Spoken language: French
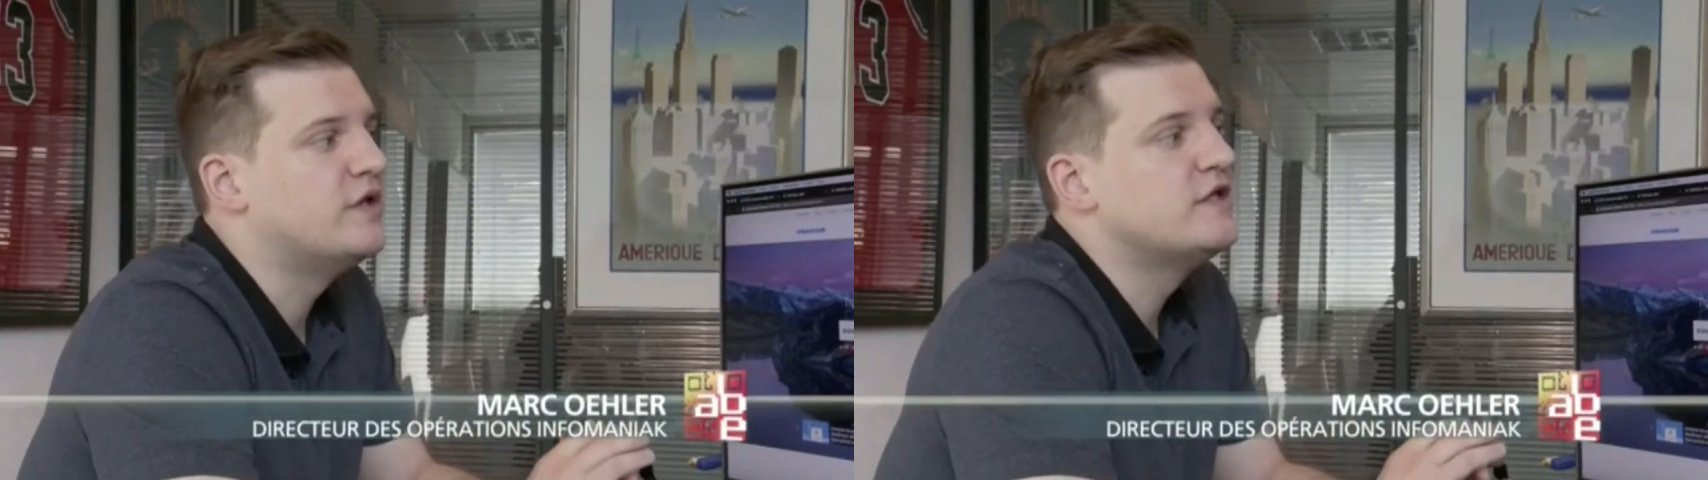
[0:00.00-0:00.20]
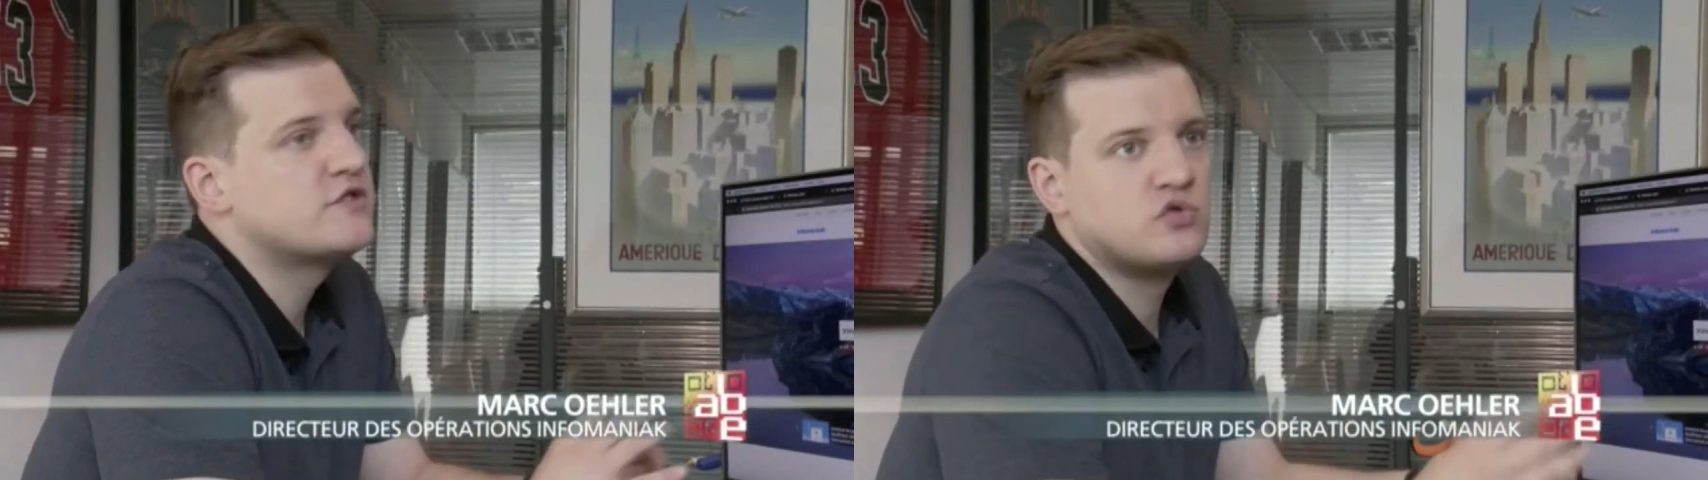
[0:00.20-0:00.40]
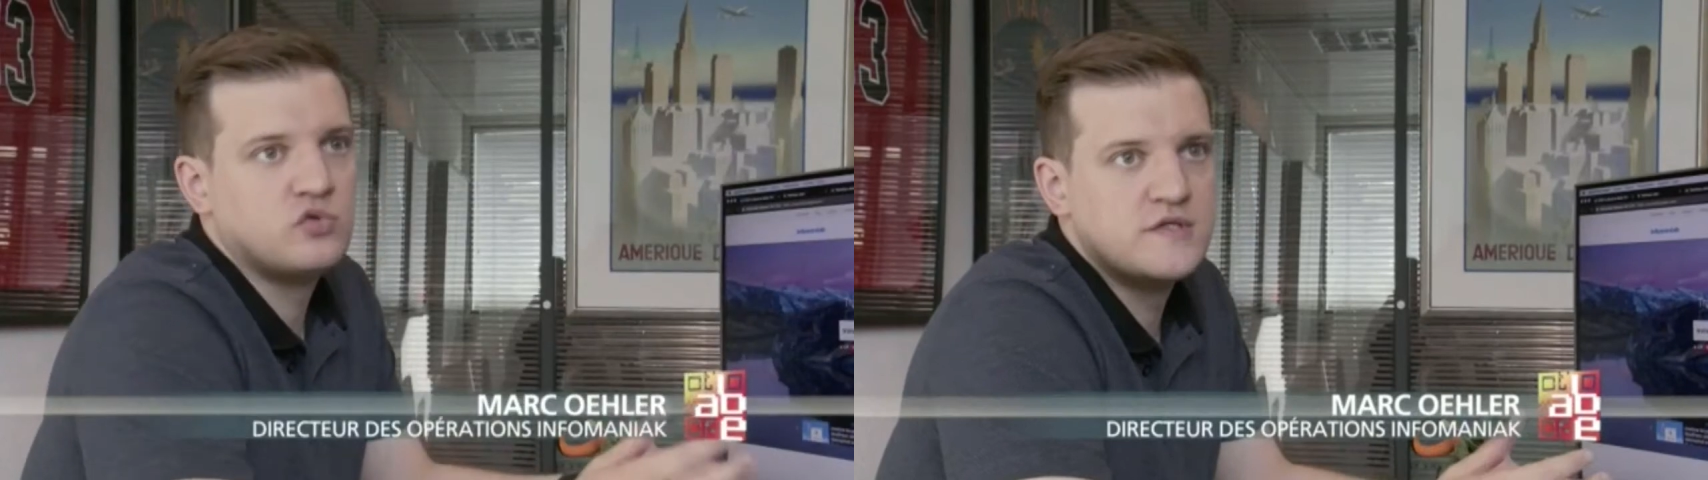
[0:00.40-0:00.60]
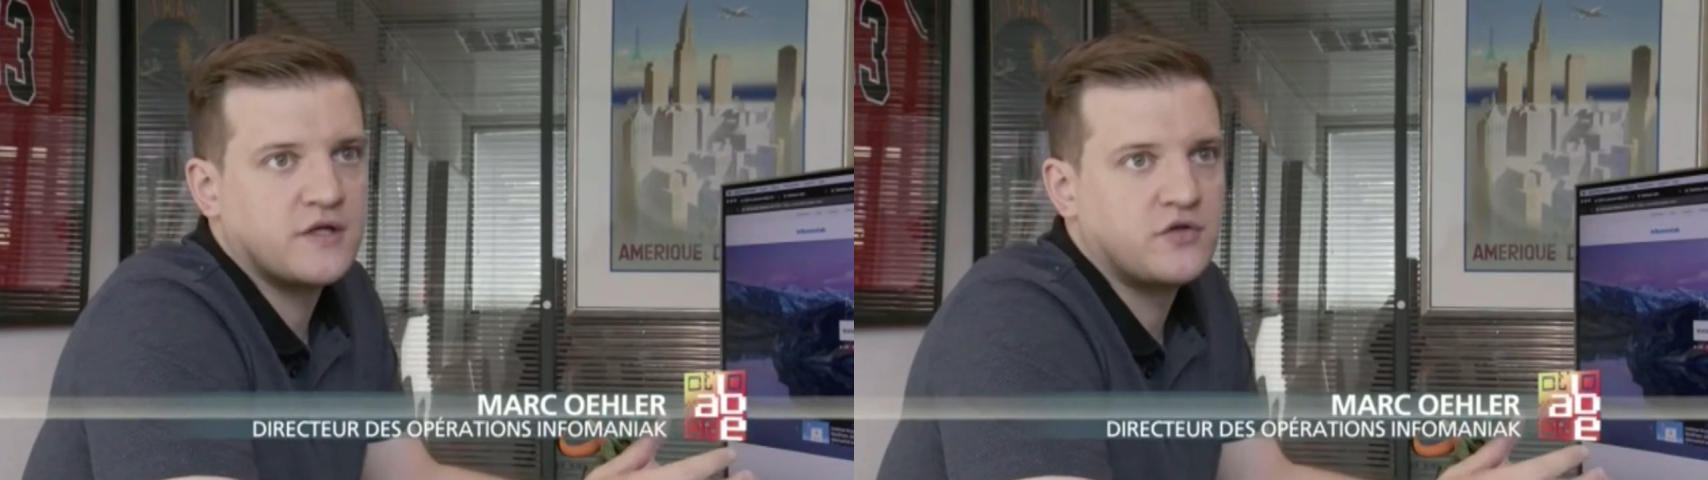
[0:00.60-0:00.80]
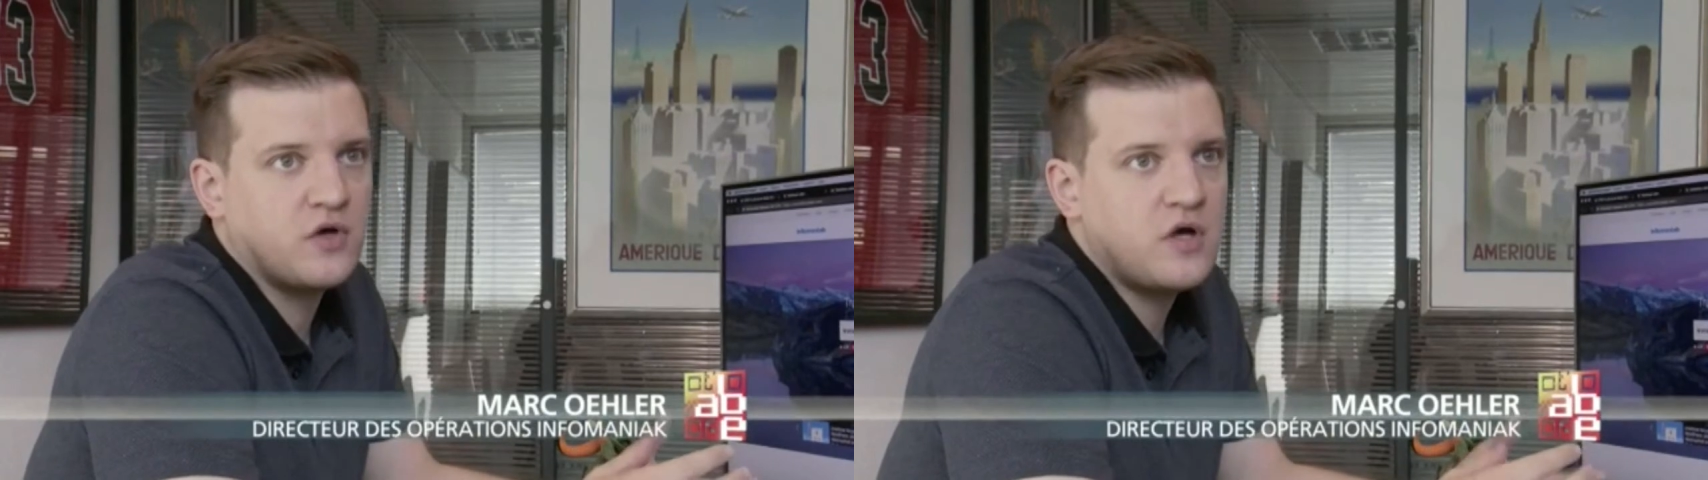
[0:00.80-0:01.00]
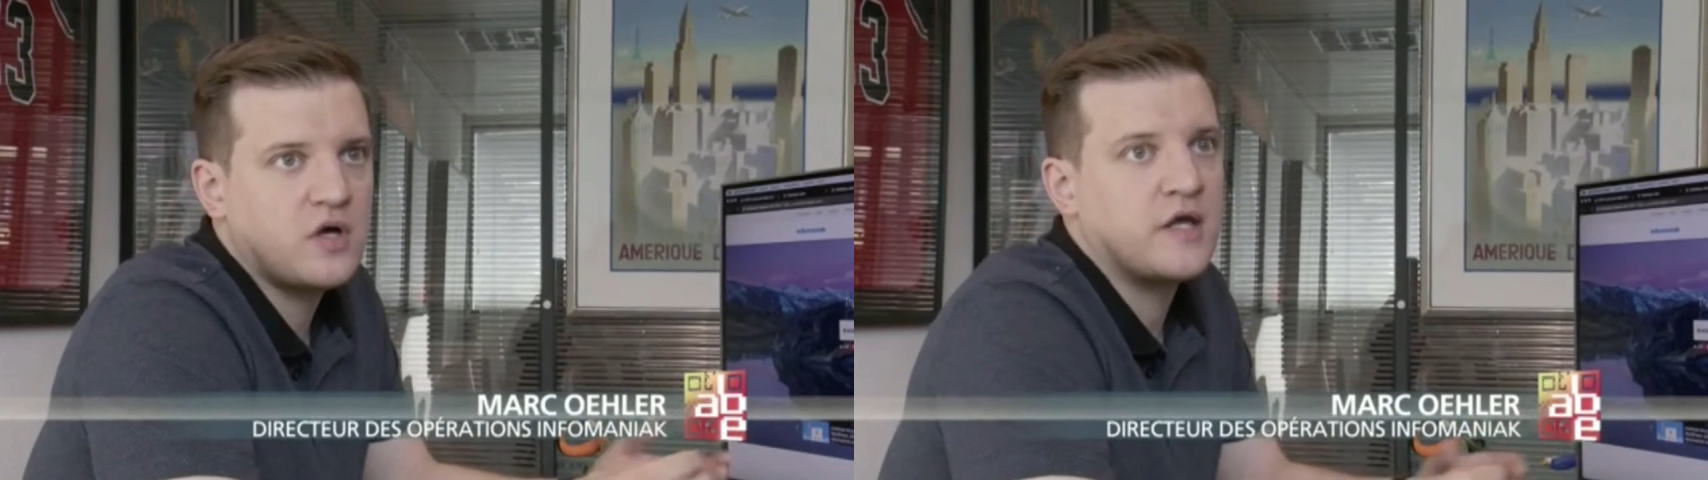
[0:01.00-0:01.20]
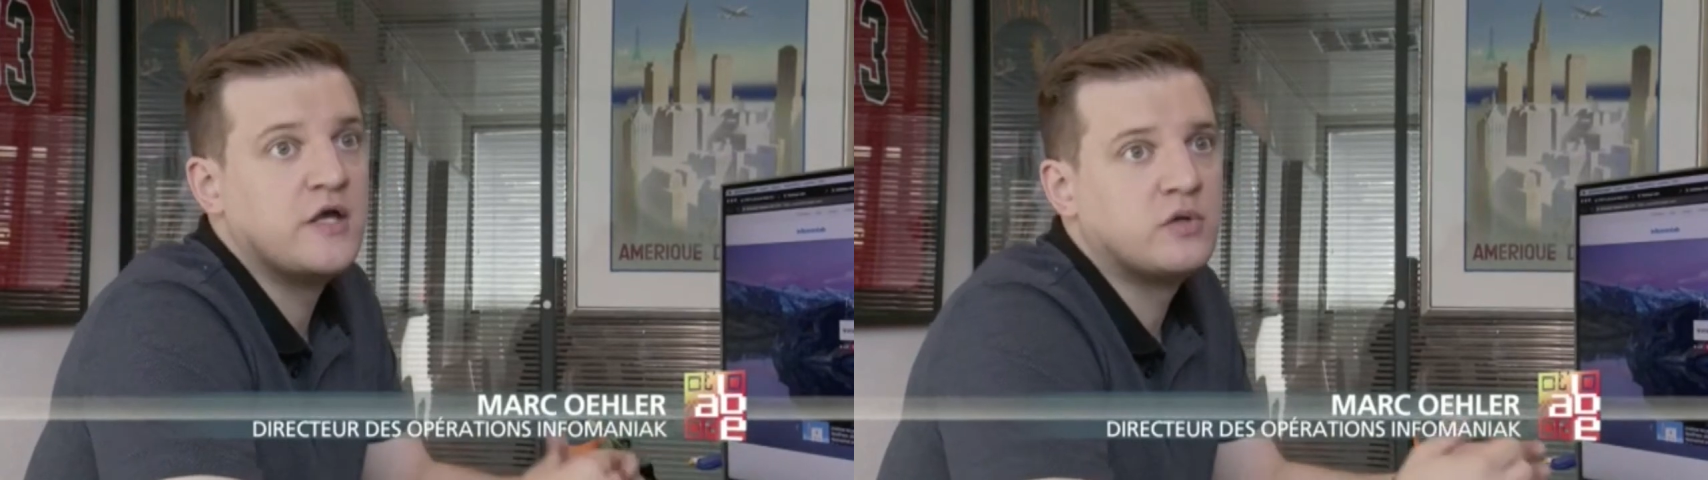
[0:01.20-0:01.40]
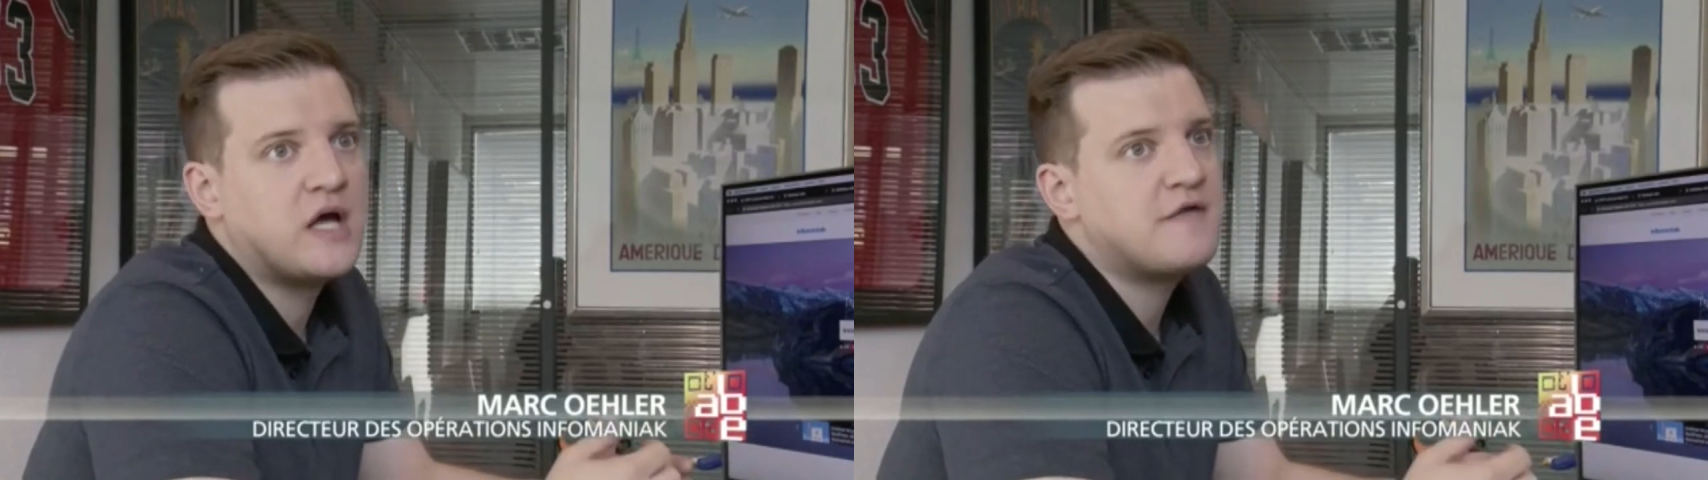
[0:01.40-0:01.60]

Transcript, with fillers: X utilisateurs et au-delà,